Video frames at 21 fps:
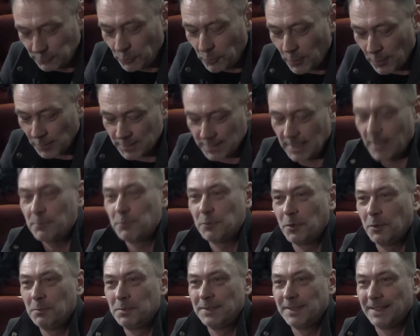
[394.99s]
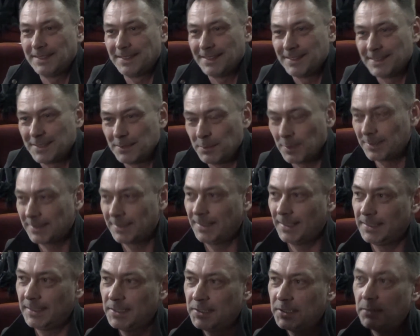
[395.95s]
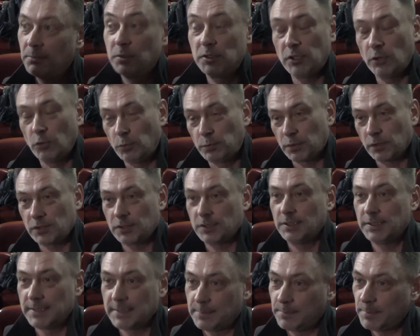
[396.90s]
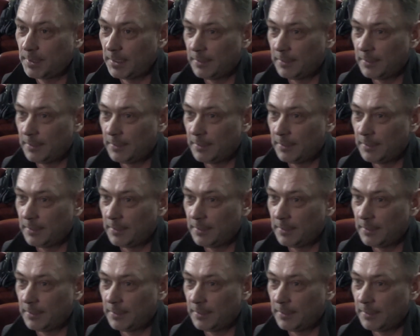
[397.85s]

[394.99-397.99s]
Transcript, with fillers: Długo trzeba byłoby na ten temat gadać, żeby nie uprościć To sprawy.